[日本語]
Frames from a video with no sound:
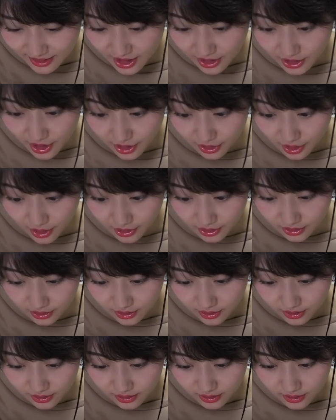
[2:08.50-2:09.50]
なになになに
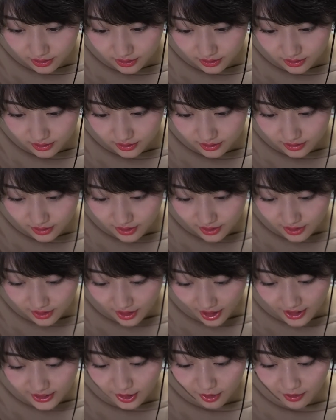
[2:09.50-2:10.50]

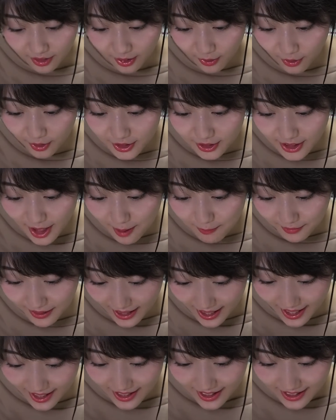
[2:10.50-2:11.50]
あそっかこういうタイプ
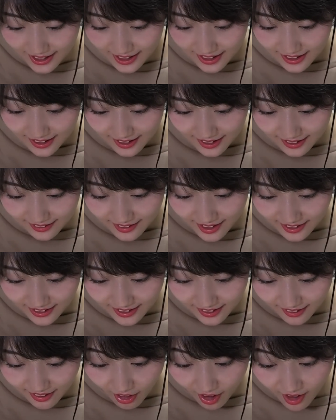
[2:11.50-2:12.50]
かな
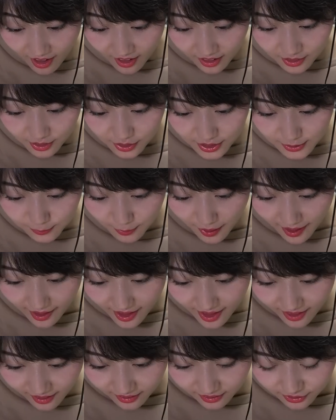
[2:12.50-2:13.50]
にあ
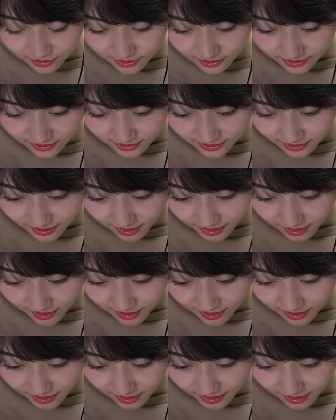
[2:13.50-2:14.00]
ルシファーえうん